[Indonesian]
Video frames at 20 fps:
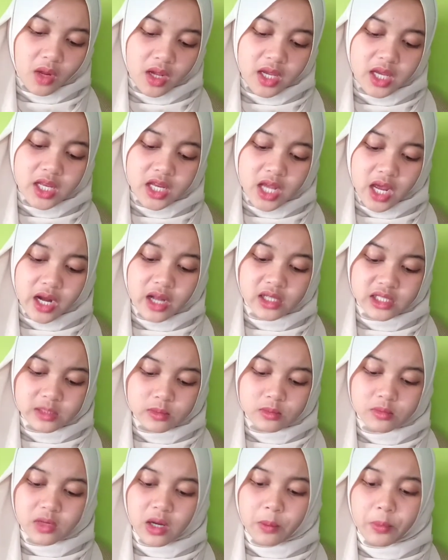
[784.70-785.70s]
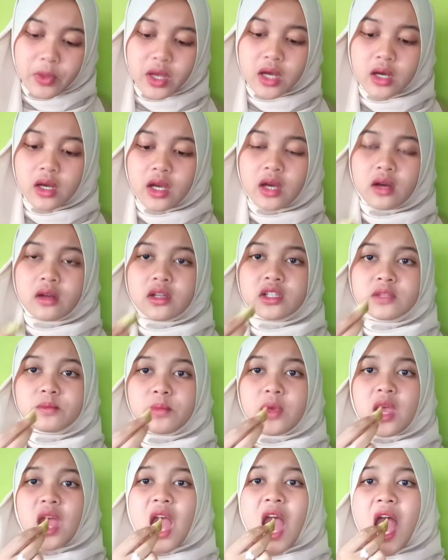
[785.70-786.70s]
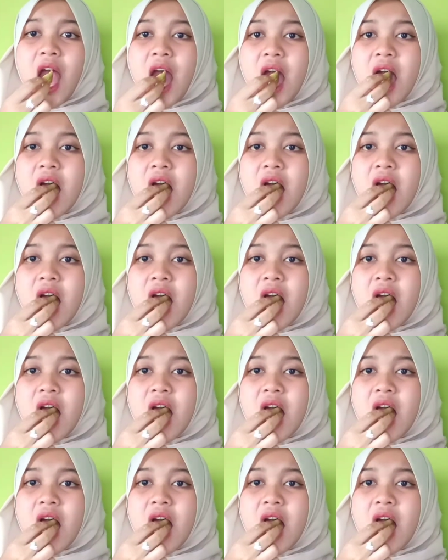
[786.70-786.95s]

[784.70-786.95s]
ini ada sih beberapa yang kayak crispy hmm.